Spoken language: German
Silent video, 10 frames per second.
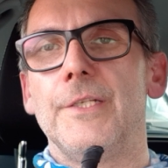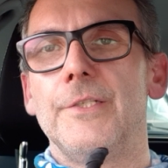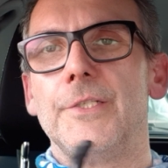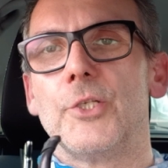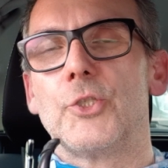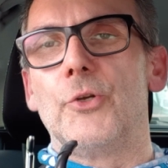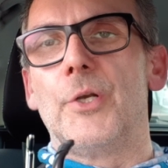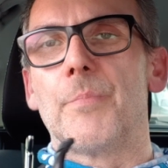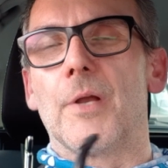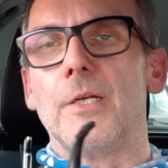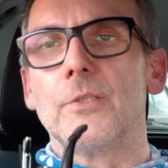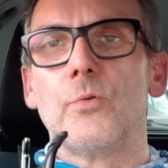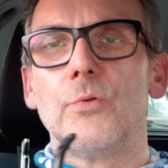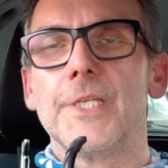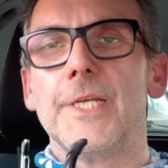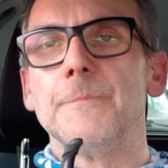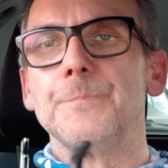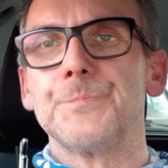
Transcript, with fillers: in dieser schönen Prachtdose,